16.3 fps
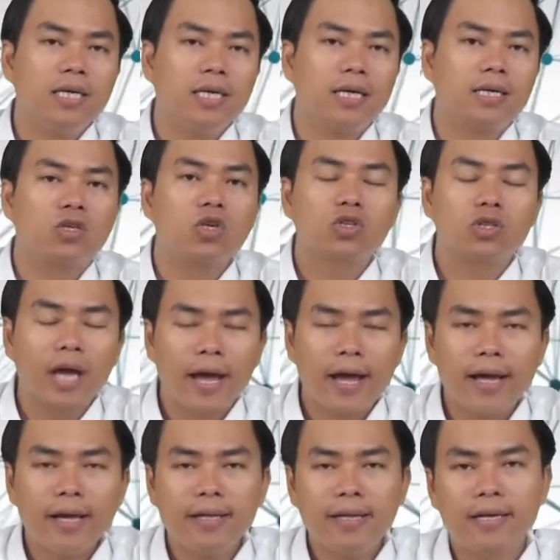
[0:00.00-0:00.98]
À, thực
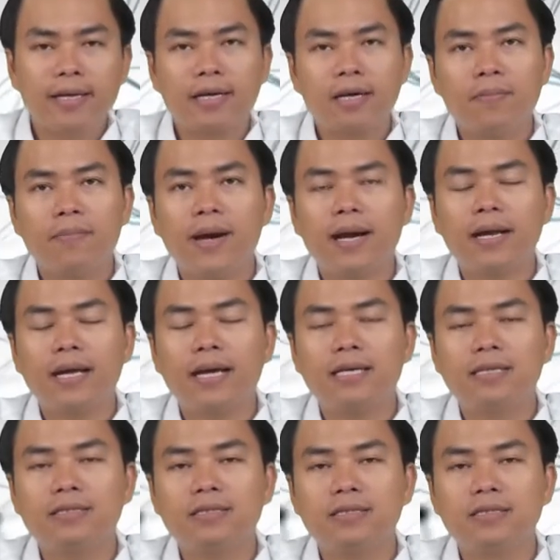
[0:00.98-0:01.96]
tế thì các bạn đã